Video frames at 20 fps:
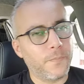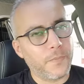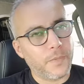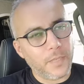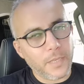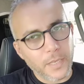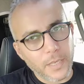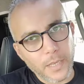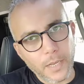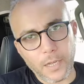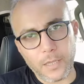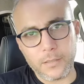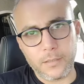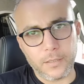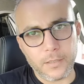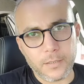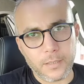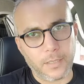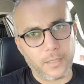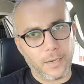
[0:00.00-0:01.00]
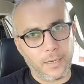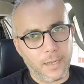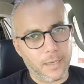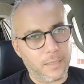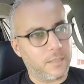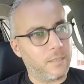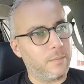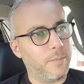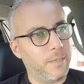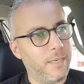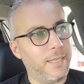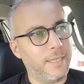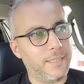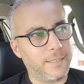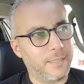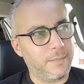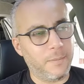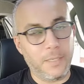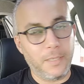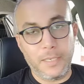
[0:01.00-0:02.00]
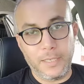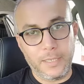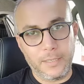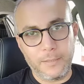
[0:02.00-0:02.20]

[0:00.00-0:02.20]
ايه حضرتك العقبه اللي هتقابلنا